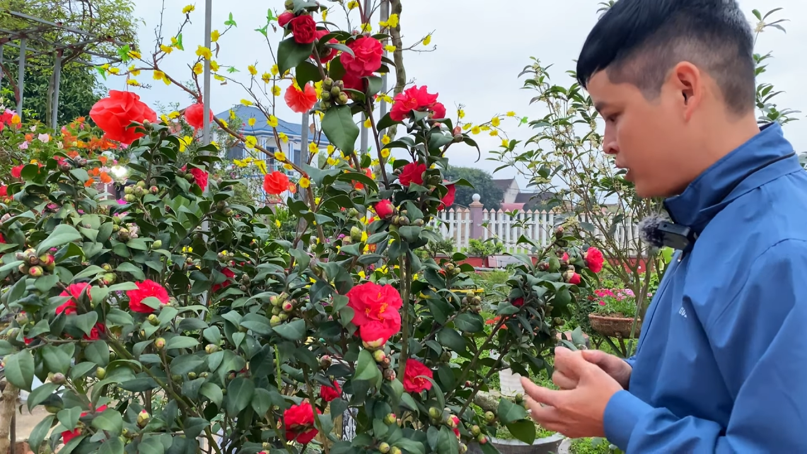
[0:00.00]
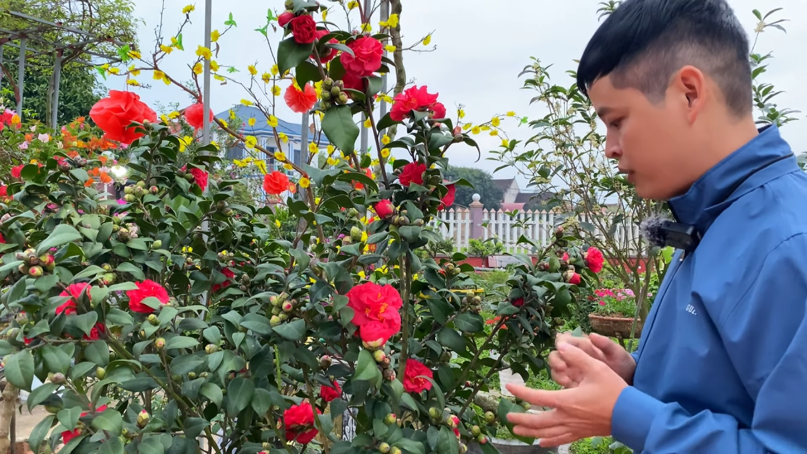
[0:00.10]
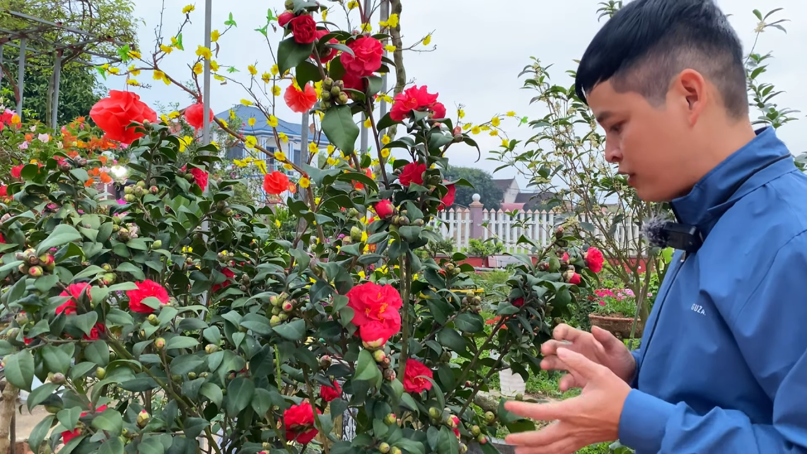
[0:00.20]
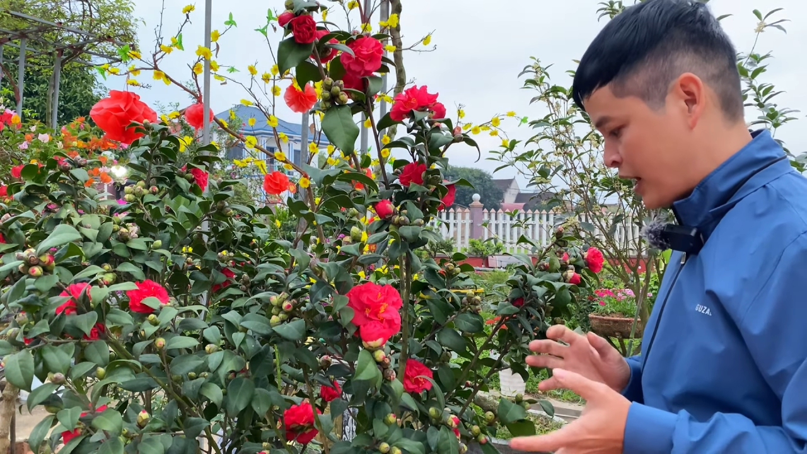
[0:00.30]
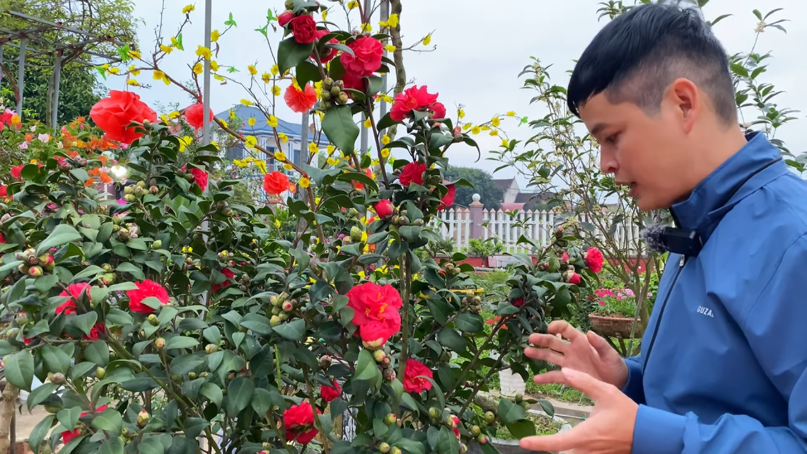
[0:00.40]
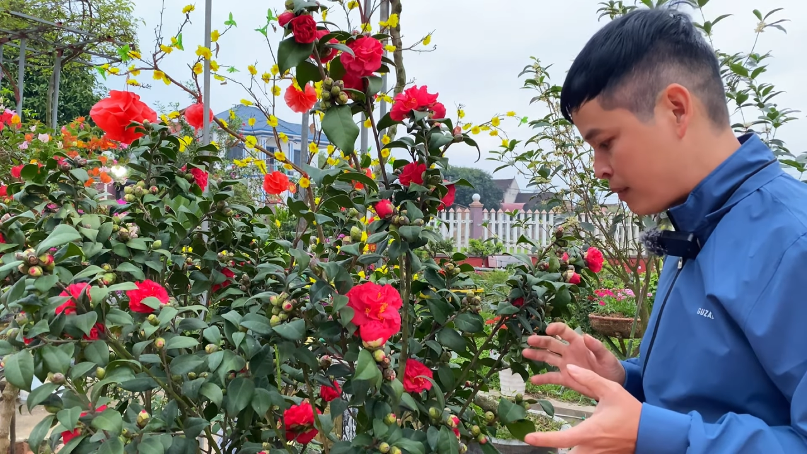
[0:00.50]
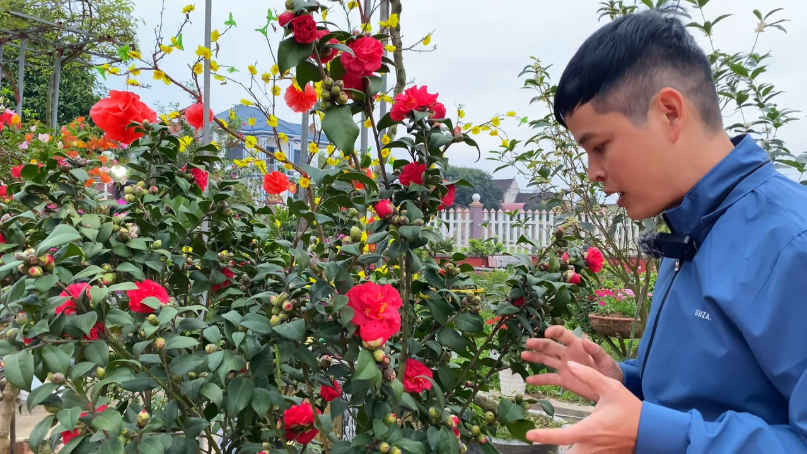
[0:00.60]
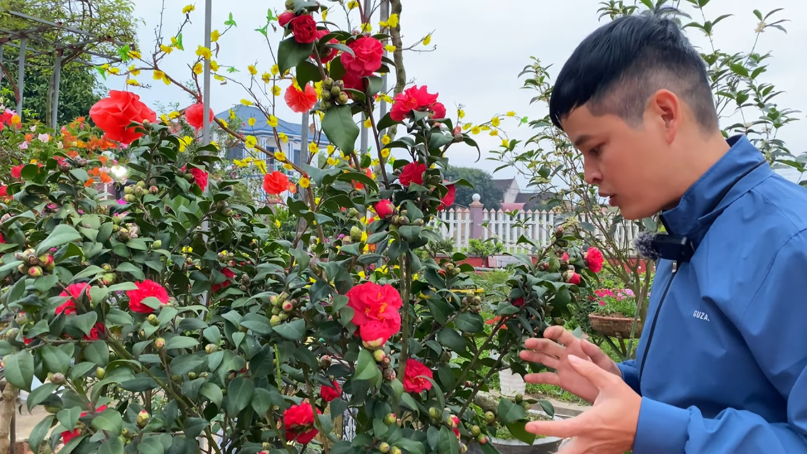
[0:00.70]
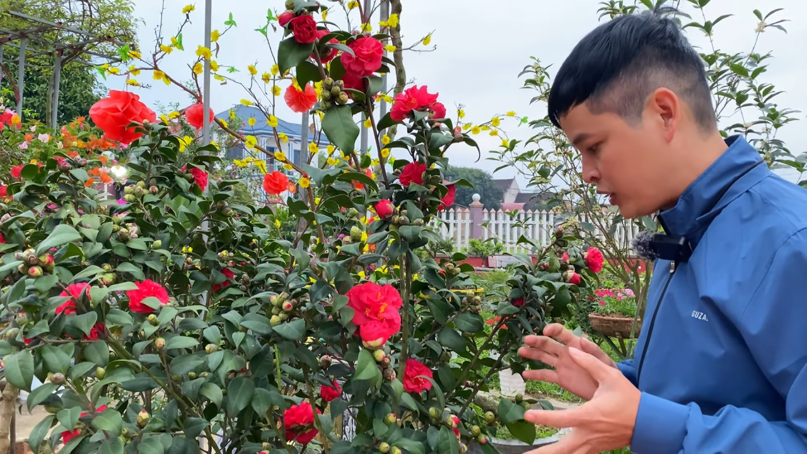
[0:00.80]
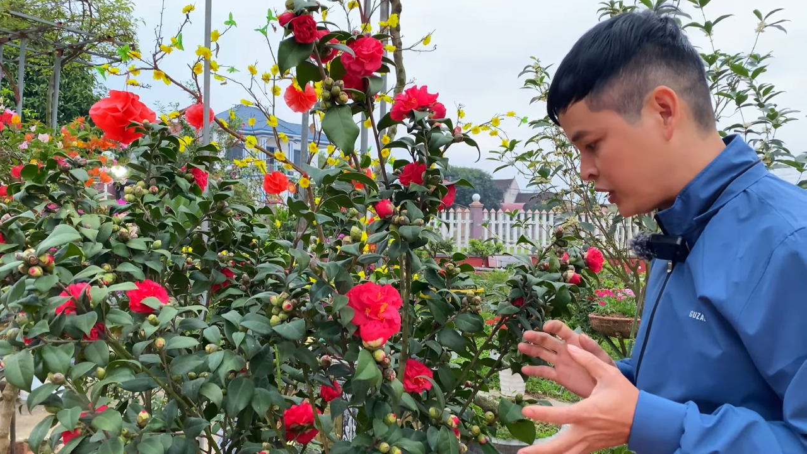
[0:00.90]
và các
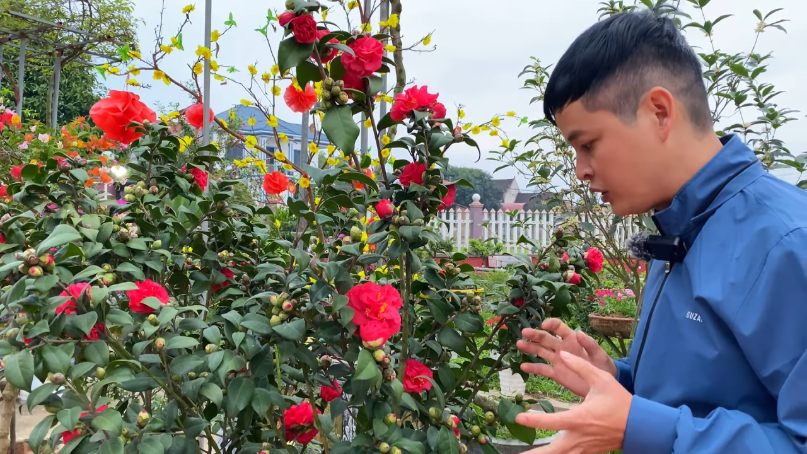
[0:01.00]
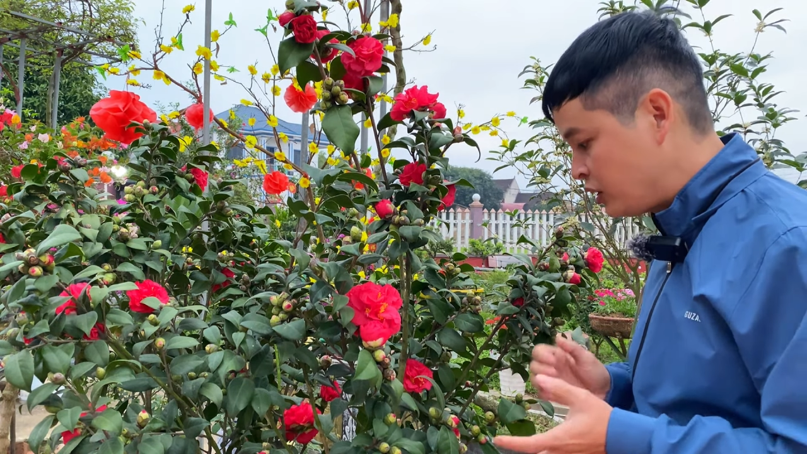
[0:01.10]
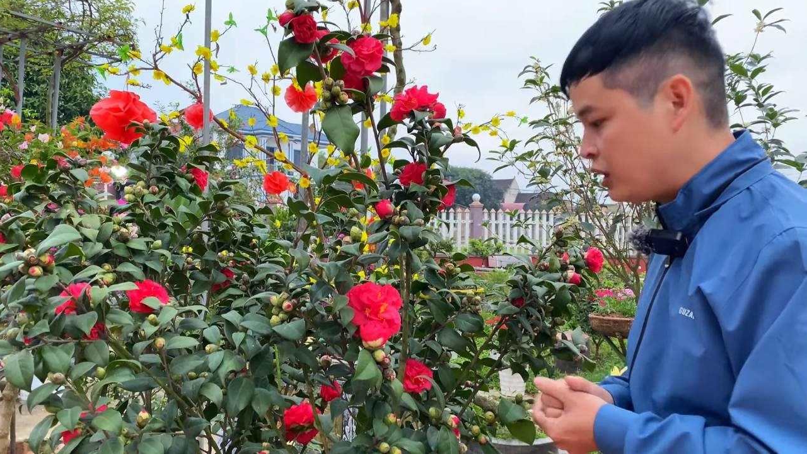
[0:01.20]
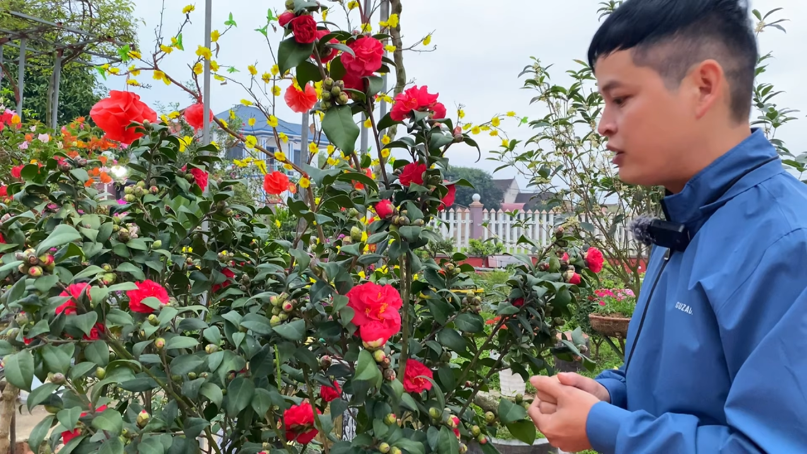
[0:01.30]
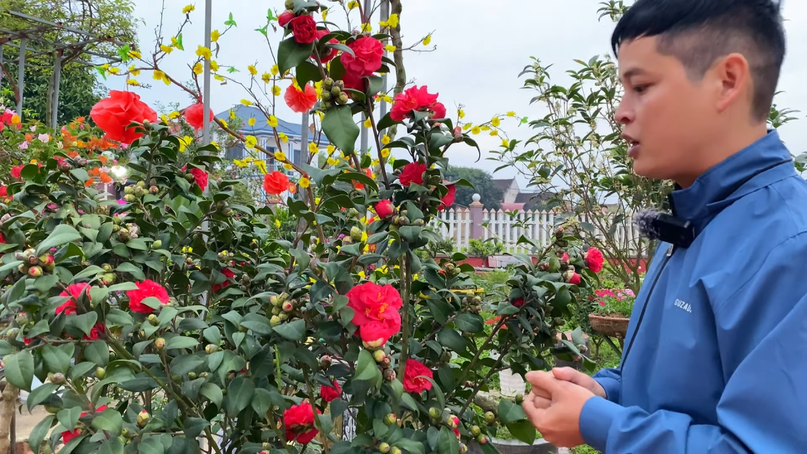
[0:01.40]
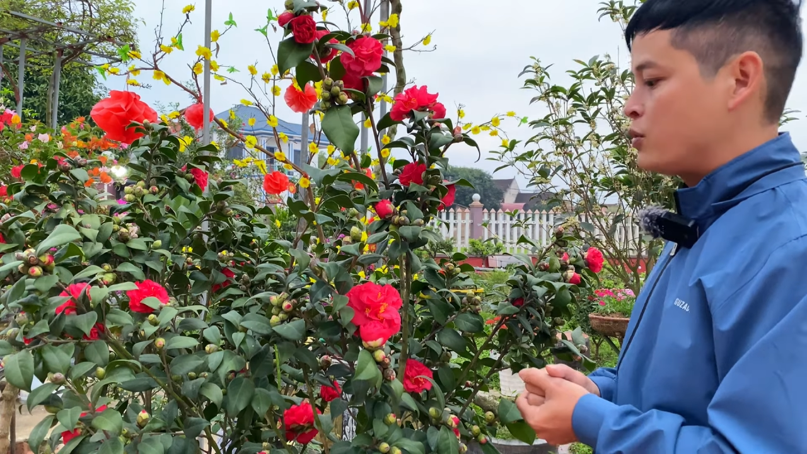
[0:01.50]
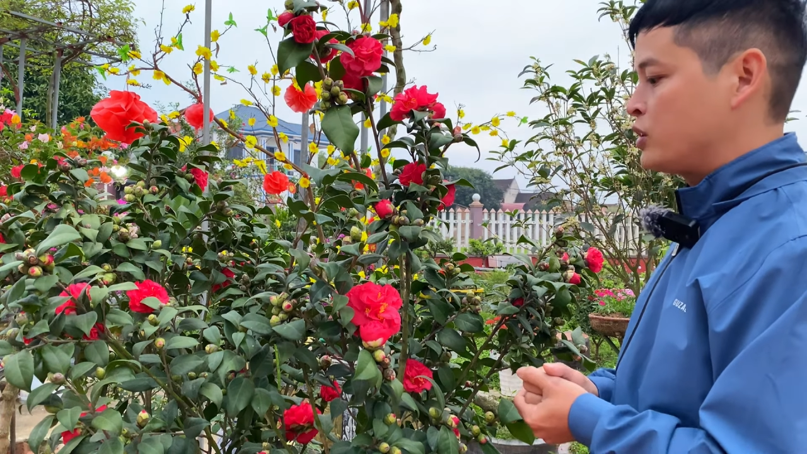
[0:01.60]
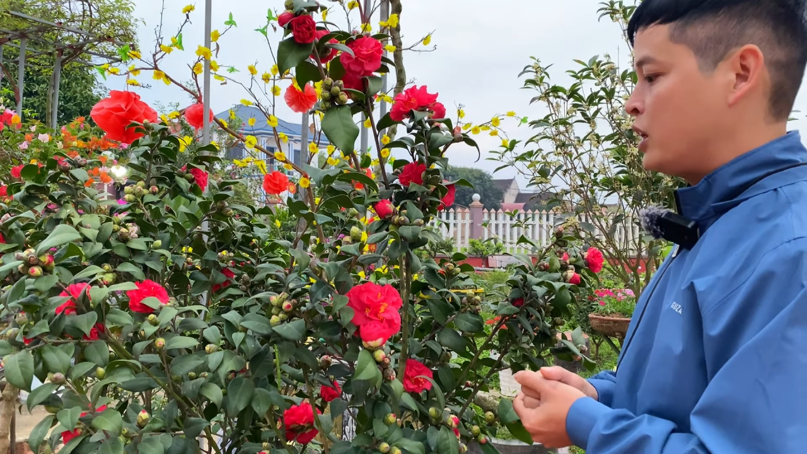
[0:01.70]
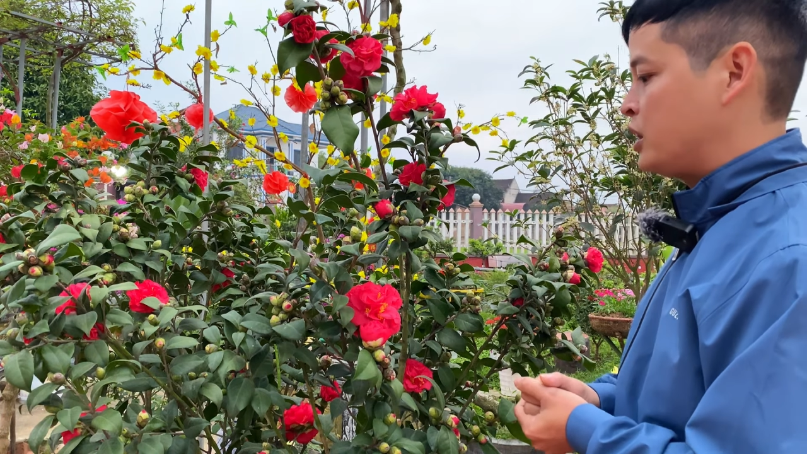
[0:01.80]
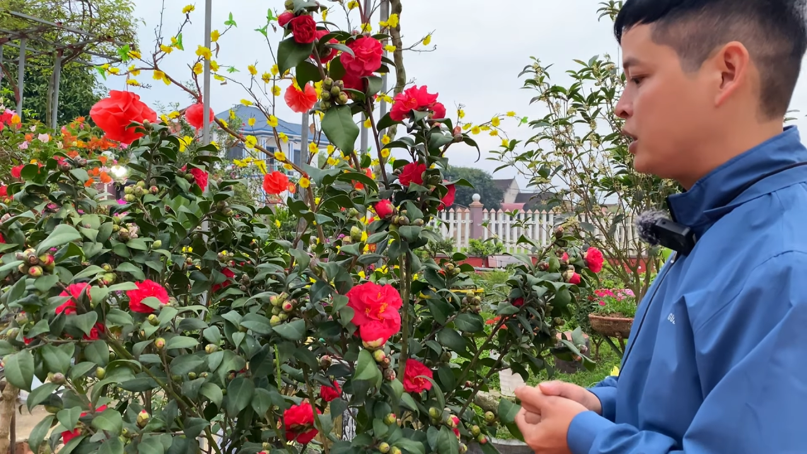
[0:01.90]
bác có thể tưới vào gốc nữa